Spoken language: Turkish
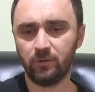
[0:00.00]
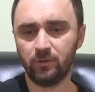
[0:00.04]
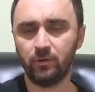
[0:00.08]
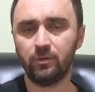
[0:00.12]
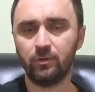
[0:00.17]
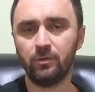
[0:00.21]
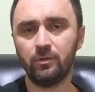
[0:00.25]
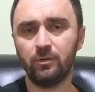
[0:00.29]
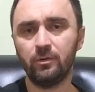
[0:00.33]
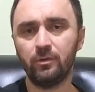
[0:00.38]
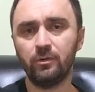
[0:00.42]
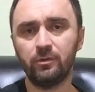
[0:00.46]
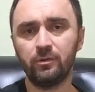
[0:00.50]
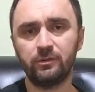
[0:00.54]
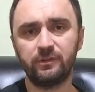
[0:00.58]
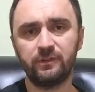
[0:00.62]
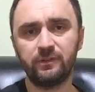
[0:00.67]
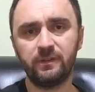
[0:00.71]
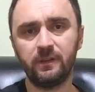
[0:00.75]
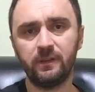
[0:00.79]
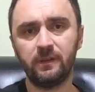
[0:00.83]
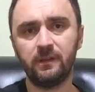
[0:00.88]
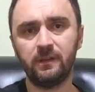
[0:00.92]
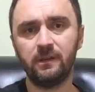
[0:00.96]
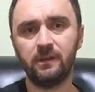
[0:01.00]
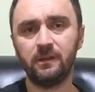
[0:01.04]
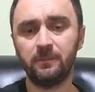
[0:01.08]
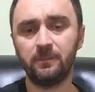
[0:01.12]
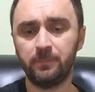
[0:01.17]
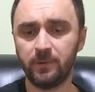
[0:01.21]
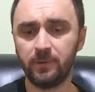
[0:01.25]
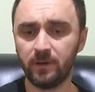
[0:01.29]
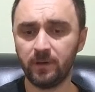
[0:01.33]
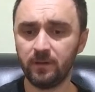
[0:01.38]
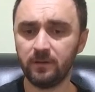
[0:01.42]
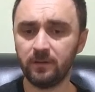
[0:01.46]

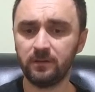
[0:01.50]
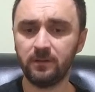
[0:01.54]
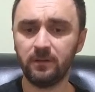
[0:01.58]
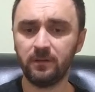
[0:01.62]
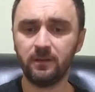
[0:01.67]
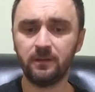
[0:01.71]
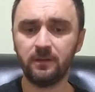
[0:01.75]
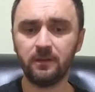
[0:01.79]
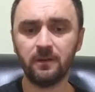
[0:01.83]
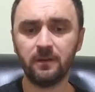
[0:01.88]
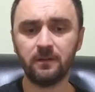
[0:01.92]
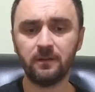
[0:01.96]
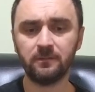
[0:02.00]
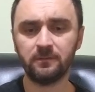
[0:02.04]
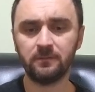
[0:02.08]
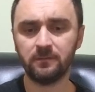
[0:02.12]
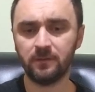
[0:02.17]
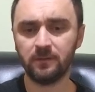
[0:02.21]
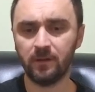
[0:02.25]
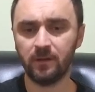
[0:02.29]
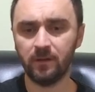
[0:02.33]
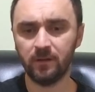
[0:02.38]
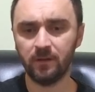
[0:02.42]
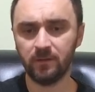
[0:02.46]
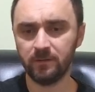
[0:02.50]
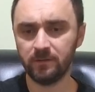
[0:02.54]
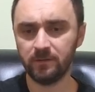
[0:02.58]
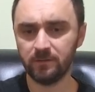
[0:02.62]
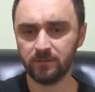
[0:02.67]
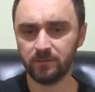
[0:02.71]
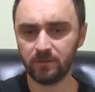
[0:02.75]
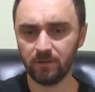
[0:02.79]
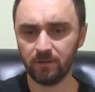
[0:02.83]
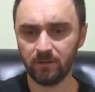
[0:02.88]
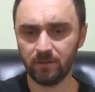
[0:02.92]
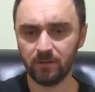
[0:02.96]
gökte parlayan
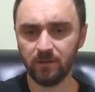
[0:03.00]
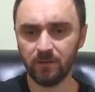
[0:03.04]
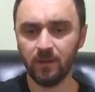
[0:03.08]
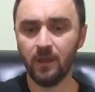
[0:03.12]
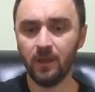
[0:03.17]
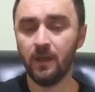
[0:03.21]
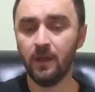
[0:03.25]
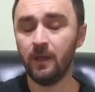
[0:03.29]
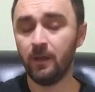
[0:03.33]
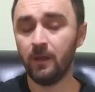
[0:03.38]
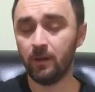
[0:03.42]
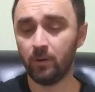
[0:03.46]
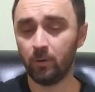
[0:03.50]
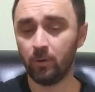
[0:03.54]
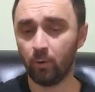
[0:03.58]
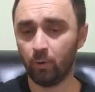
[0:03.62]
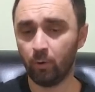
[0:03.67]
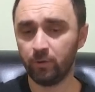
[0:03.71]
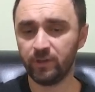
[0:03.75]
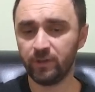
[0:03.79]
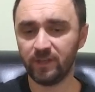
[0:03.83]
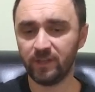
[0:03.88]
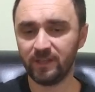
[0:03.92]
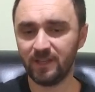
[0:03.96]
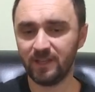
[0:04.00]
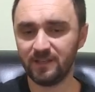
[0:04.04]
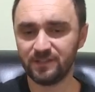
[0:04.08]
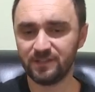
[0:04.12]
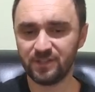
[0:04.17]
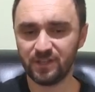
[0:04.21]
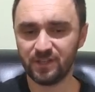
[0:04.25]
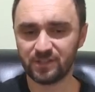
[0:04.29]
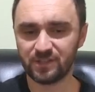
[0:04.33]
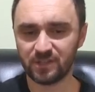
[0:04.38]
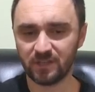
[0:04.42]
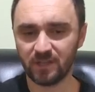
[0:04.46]
ayka oraya
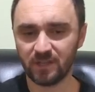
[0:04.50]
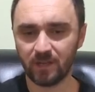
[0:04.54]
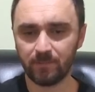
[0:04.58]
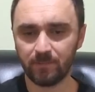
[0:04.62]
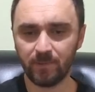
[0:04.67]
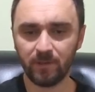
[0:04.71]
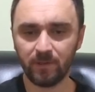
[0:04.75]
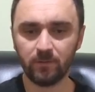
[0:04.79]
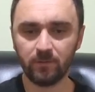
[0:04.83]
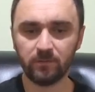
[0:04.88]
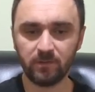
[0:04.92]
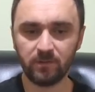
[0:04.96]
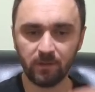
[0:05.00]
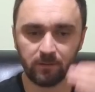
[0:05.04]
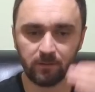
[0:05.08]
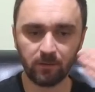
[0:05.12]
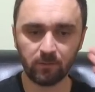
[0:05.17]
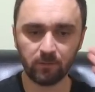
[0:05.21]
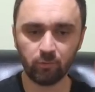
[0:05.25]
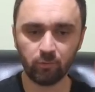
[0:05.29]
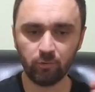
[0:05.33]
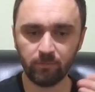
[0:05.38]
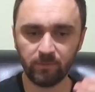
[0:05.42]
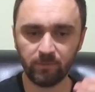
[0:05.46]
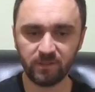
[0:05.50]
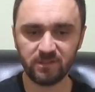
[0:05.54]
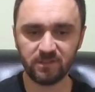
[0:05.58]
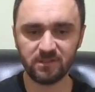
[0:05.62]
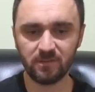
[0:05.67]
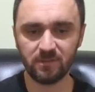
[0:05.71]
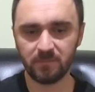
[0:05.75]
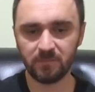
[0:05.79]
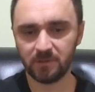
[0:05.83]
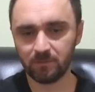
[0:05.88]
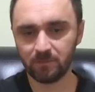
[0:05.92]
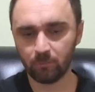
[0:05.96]
geleceği için yani ben tekrar dönmek
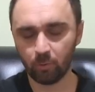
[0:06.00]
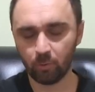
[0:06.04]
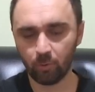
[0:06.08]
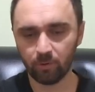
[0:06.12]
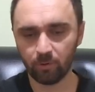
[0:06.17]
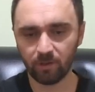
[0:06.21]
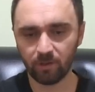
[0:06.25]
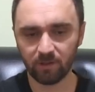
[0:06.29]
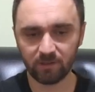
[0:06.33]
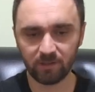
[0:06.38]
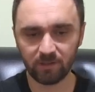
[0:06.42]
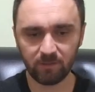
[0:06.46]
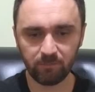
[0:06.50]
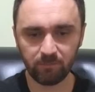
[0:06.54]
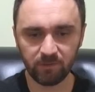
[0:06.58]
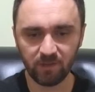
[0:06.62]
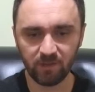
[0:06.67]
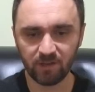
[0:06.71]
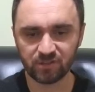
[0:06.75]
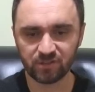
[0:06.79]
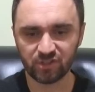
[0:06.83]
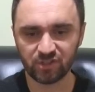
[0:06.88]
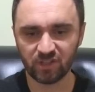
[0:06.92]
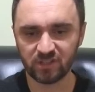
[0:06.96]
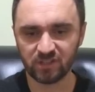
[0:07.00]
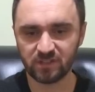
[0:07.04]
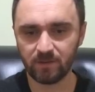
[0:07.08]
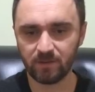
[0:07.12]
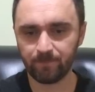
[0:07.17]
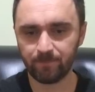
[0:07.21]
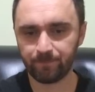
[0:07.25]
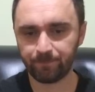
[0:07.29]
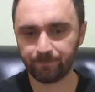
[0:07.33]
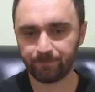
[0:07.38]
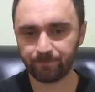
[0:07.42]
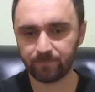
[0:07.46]
istemedim. 16'yı bir daha
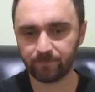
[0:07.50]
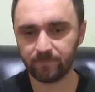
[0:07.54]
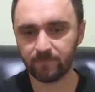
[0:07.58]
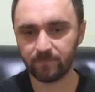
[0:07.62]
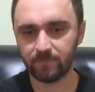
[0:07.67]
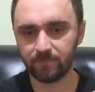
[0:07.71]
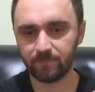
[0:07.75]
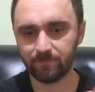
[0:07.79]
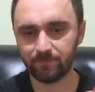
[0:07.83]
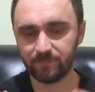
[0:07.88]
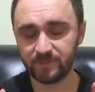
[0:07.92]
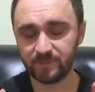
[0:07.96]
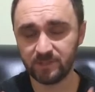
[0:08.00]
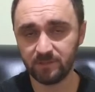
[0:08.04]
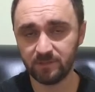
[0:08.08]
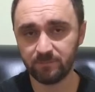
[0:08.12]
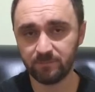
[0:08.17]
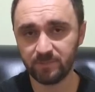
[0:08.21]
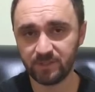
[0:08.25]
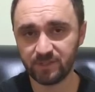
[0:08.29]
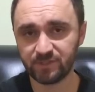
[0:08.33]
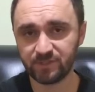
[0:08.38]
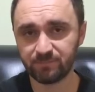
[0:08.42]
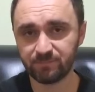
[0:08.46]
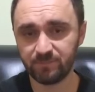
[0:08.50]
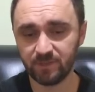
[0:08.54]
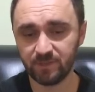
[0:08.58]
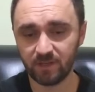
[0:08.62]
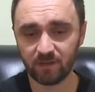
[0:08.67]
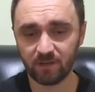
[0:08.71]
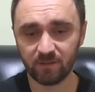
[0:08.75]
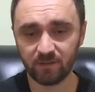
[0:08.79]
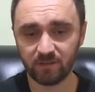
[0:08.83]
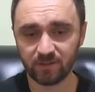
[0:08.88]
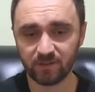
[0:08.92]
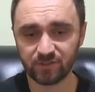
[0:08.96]
çalacağım. Şimdi
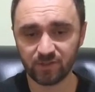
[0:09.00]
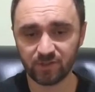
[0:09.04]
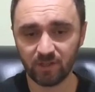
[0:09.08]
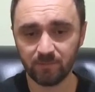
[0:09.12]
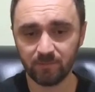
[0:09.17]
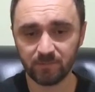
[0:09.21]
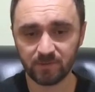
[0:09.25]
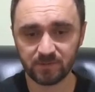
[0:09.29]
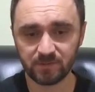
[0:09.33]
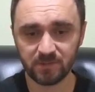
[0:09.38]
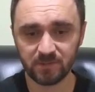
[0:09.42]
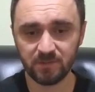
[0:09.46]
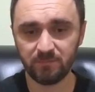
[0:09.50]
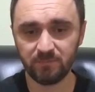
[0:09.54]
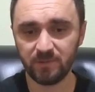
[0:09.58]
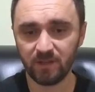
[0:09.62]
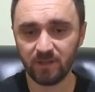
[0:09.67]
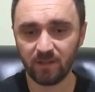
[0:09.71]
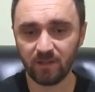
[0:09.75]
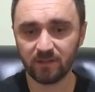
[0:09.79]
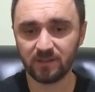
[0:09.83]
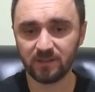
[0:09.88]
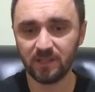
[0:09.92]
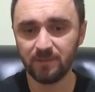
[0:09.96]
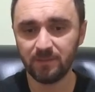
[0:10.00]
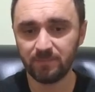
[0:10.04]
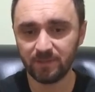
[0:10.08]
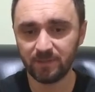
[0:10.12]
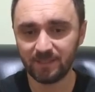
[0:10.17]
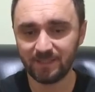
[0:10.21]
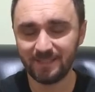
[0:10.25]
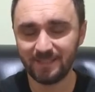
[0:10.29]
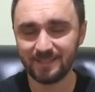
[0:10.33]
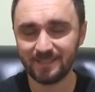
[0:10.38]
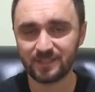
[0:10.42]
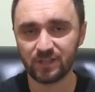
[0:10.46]
1'e kadar çalmıyor. Şimdi 1'e
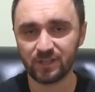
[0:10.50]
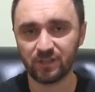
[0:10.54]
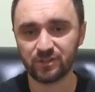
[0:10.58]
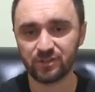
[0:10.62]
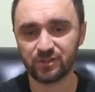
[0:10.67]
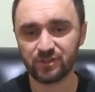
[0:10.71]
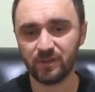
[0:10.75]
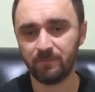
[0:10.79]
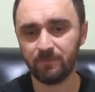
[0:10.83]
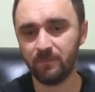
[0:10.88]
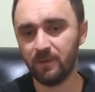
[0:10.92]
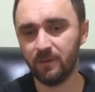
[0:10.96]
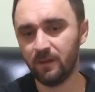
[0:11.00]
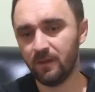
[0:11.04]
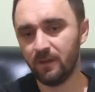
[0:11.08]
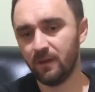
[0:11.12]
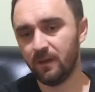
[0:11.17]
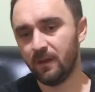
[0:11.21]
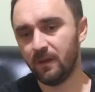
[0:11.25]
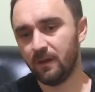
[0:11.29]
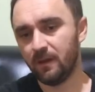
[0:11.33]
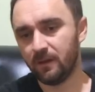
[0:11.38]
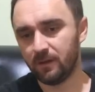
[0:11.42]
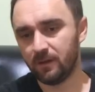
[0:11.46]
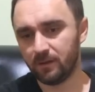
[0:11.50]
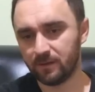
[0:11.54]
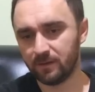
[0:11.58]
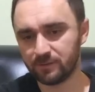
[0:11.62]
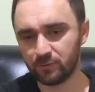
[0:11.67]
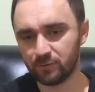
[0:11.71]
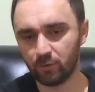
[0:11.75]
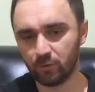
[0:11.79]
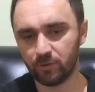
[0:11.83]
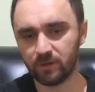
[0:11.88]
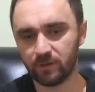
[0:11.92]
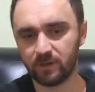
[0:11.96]
atlayıp 2'yi çalacağım. Ee,
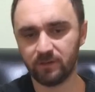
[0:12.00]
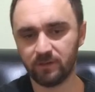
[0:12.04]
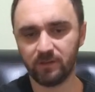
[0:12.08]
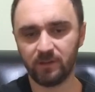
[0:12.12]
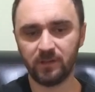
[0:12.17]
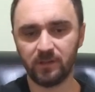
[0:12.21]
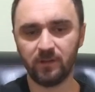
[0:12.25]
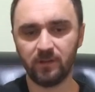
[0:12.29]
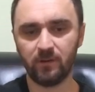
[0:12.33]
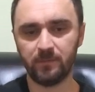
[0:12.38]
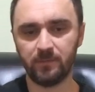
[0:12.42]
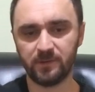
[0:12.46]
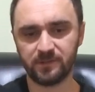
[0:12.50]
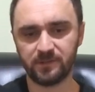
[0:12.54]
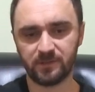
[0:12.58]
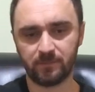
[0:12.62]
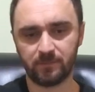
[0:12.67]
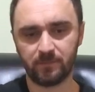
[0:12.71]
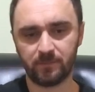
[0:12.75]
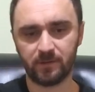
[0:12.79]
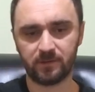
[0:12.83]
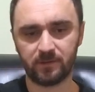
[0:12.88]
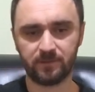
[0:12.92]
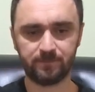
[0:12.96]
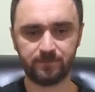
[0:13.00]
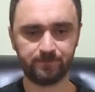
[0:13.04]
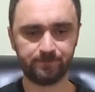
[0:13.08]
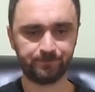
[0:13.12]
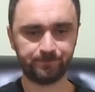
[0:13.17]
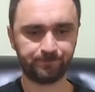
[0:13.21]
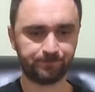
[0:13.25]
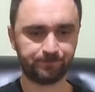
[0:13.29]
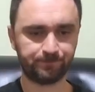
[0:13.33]
sonuna kadar devam edeceğim. Bakın.